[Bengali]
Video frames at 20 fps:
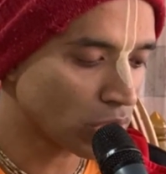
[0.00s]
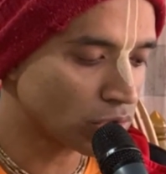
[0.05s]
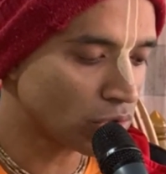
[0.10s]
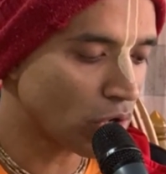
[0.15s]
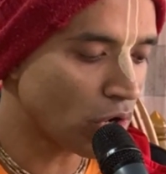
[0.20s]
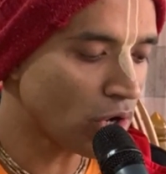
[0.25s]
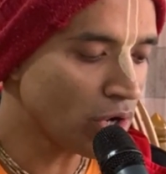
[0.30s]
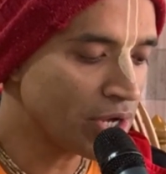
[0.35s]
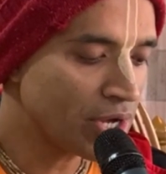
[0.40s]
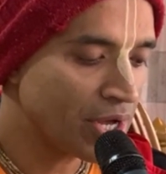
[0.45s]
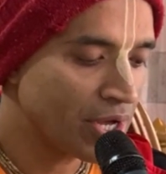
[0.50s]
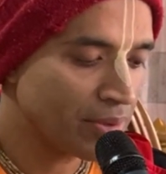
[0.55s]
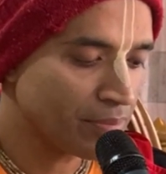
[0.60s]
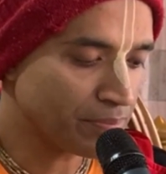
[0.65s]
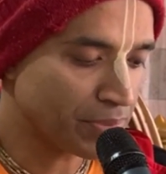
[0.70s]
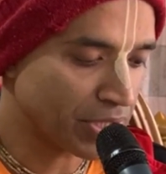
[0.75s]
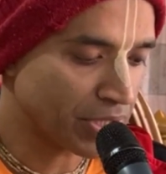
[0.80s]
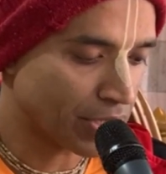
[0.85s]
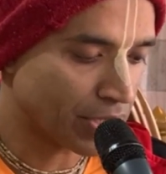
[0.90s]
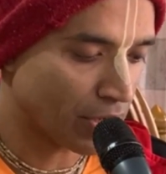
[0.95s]
গত
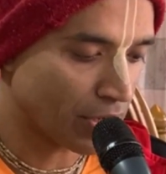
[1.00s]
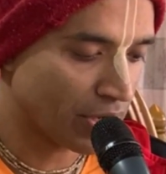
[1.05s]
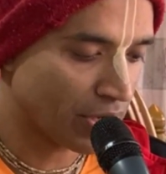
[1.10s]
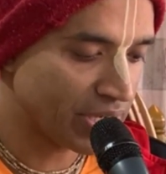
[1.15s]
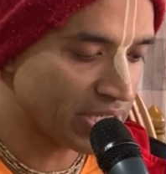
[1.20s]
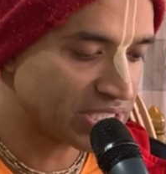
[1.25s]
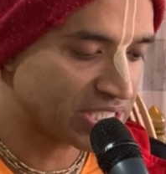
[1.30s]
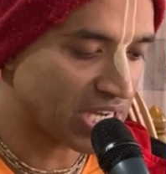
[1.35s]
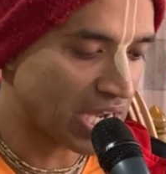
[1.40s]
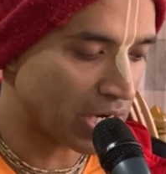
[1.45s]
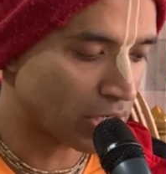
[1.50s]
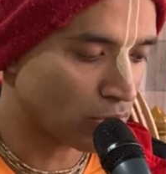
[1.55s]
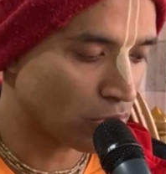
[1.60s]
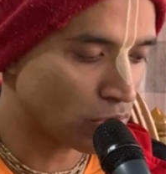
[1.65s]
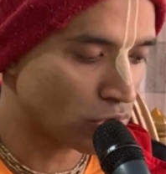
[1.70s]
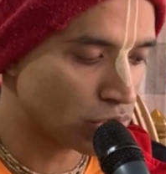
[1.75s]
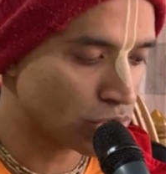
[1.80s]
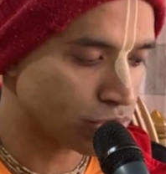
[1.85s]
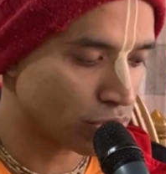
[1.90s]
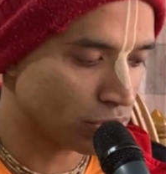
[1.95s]
বিগ্রহে যার
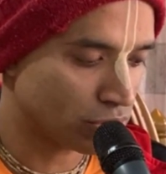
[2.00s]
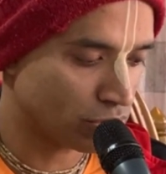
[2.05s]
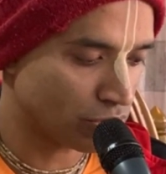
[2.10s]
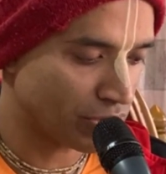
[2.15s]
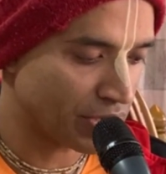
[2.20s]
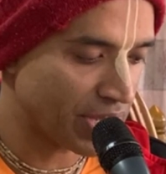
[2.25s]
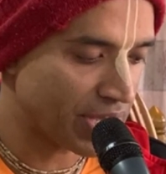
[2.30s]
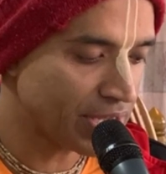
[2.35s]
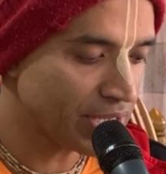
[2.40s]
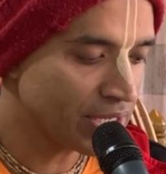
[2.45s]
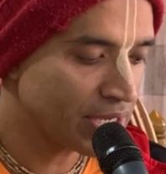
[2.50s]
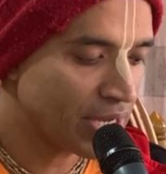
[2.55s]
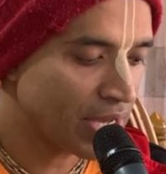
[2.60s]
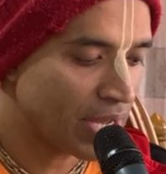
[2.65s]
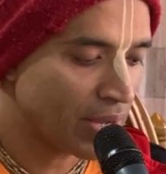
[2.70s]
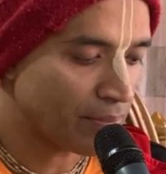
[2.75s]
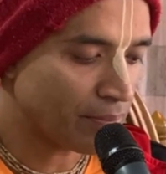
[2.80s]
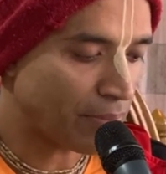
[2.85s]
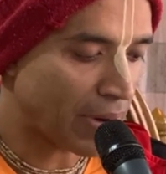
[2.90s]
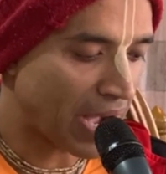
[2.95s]
কোনো শত্রু নেই
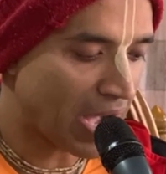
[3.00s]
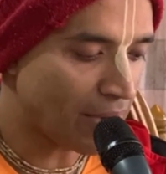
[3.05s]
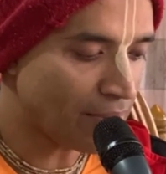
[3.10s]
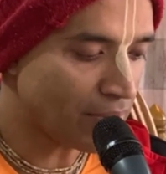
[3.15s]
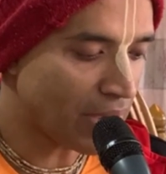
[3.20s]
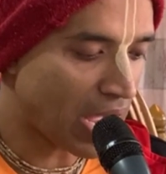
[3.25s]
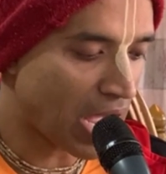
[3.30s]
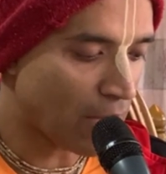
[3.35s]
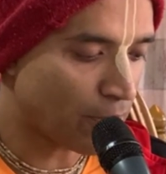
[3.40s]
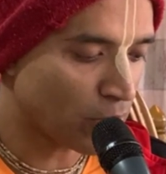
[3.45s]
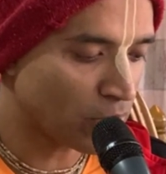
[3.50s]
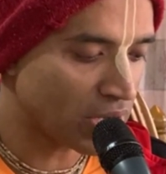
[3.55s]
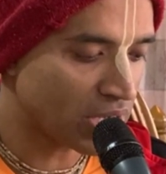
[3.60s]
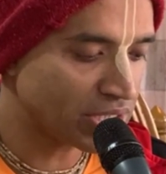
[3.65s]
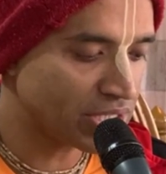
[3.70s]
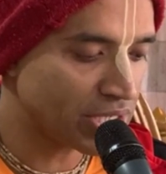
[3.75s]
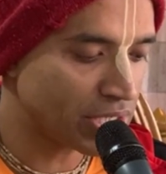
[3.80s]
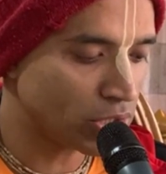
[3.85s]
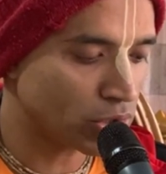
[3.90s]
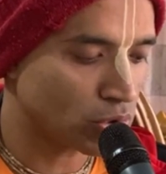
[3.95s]
বাম
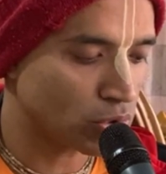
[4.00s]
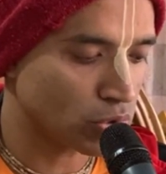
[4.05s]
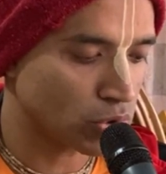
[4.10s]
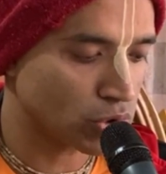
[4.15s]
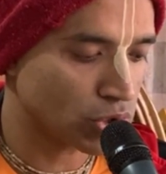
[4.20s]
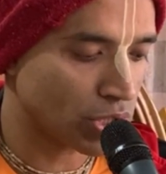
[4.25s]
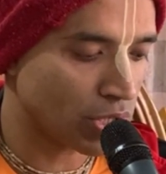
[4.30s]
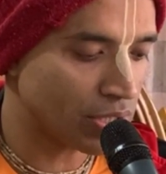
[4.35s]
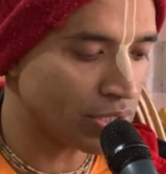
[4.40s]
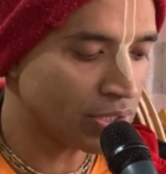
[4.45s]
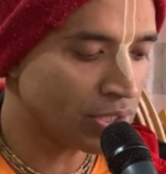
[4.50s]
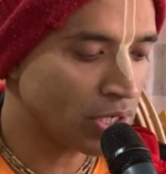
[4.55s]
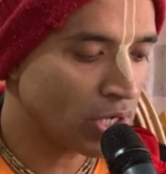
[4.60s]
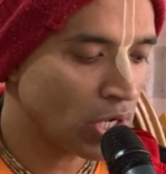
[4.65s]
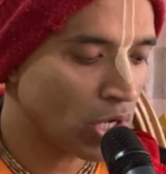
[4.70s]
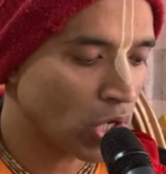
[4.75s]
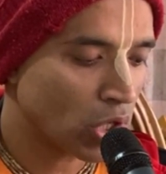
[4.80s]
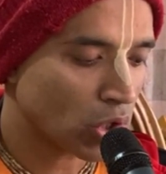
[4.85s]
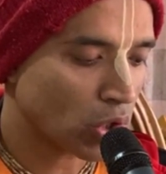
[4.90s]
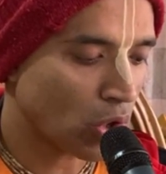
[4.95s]
আপনাদের দুজন
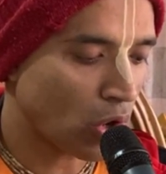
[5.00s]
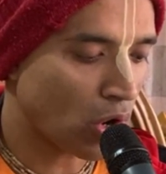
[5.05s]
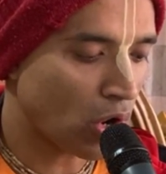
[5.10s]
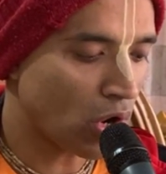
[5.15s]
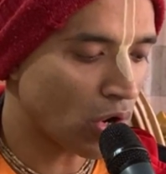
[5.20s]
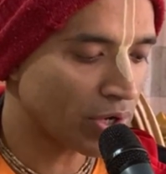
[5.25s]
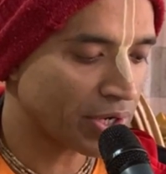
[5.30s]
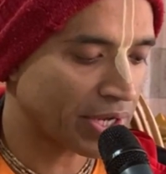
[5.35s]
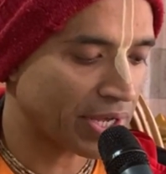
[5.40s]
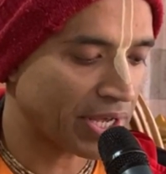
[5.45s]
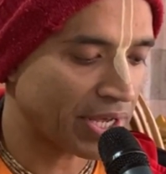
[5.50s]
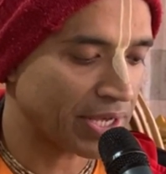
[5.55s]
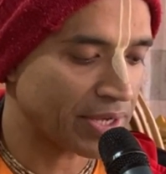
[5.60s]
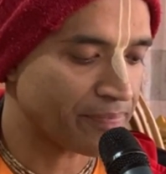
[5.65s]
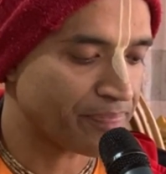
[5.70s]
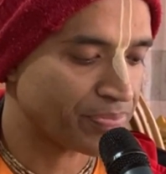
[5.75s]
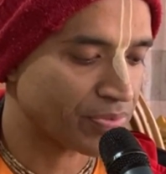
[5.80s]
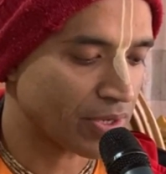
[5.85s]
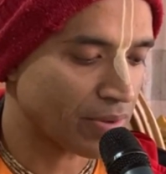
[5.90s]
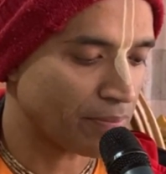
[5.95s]
ক কে
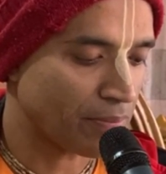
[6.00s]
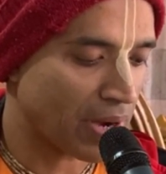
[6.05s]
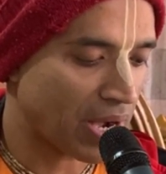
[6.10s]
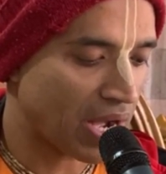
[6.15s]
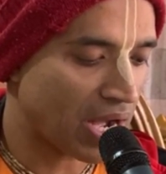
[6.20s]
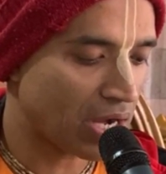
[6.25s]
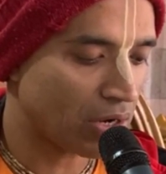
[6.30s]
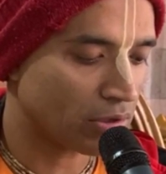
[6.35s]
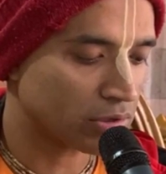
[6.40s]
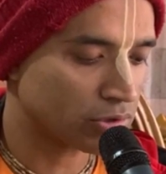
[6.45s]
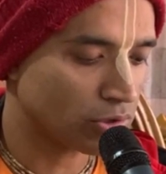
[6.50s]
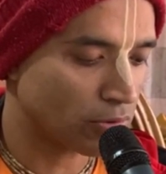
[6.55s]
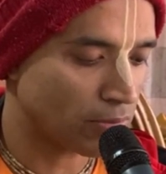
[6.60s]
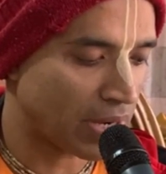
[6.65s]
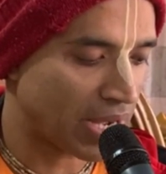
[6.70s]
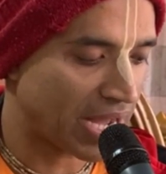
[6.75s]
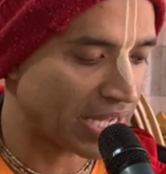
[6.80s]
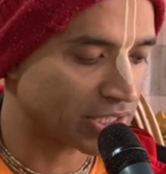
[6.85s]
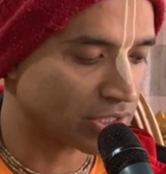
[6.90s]
ভা অথবা